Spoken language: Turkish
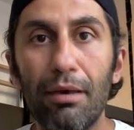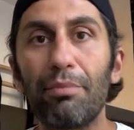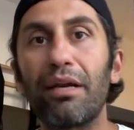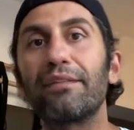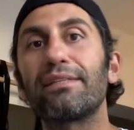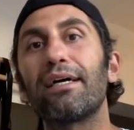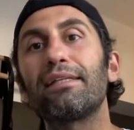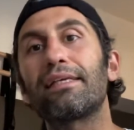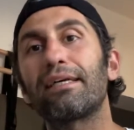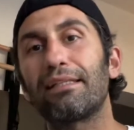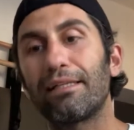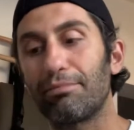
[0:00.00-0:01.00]
biraz daha
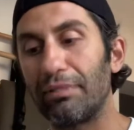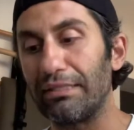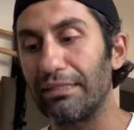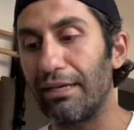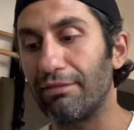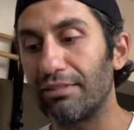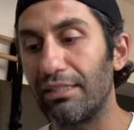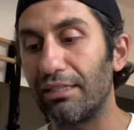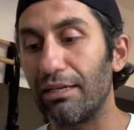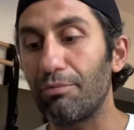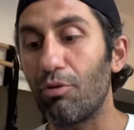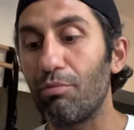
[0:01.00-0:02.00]
dikkat etmenizi tavsiye
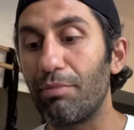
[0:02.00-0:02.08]
ederim.